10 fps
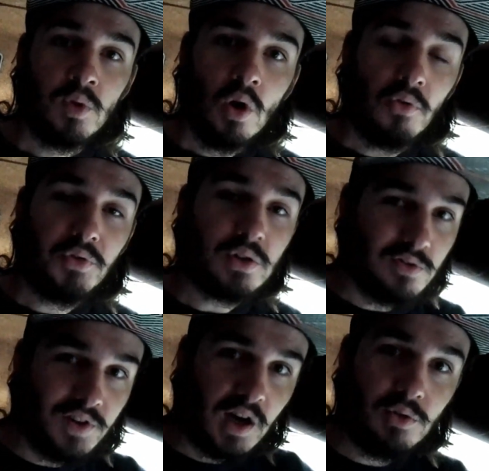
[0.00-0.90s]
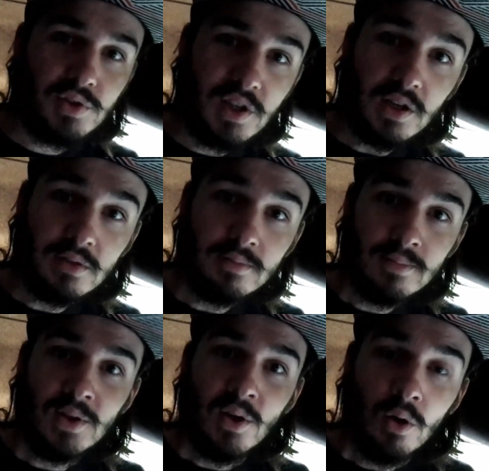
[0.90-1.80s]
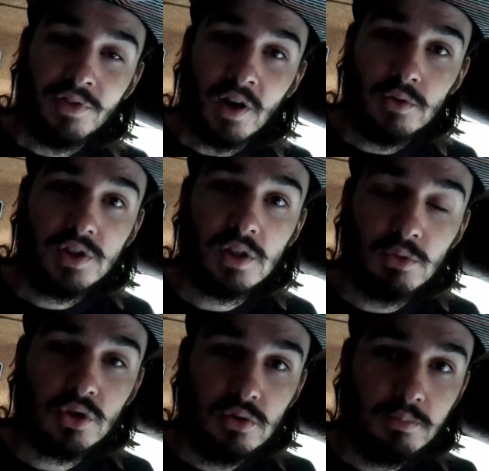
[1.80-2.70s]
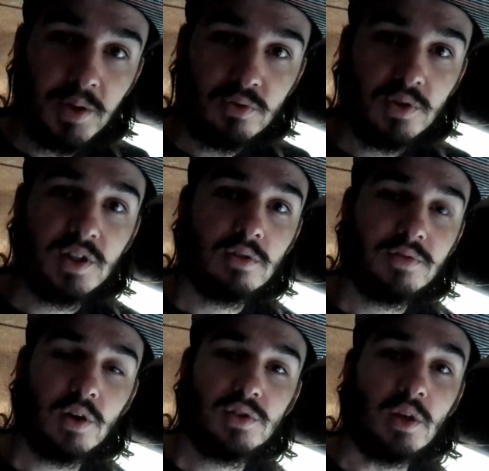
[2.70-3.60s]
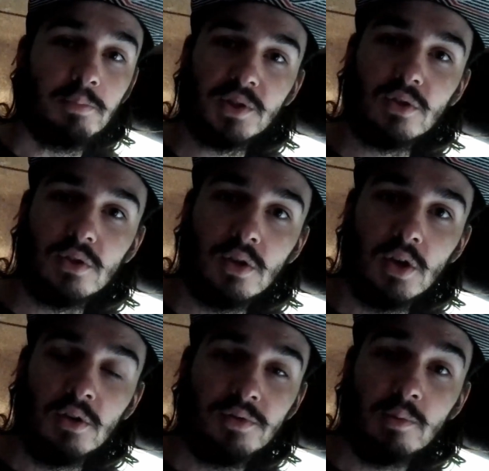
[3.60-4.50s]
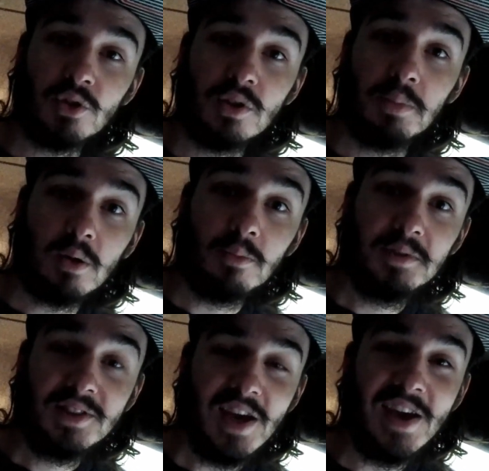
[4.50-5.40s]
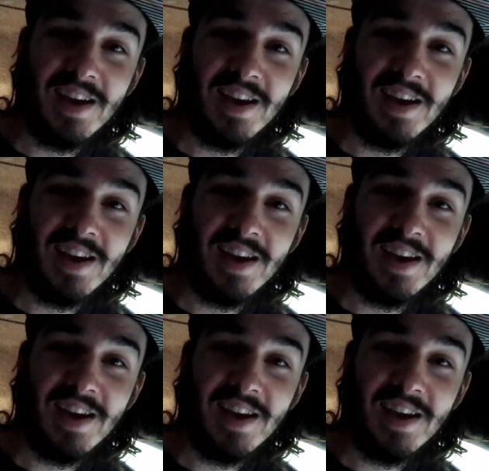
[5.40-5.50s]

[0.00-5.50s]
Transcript: En fait, on va réussir. On va réussir. Moi, je suis persuadé qu'on va réussir parce que finalement, c'est pas compliqué.